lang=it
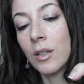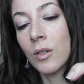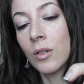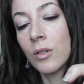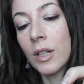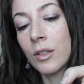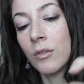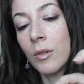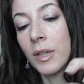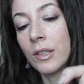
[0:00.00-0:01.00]
colore
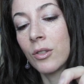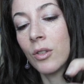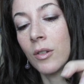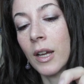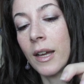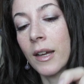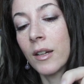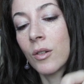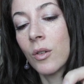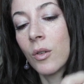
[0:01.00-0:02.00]
dove lo metto è
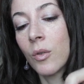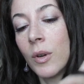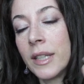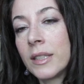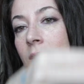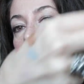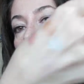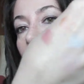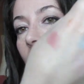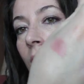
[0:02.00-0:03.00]
questo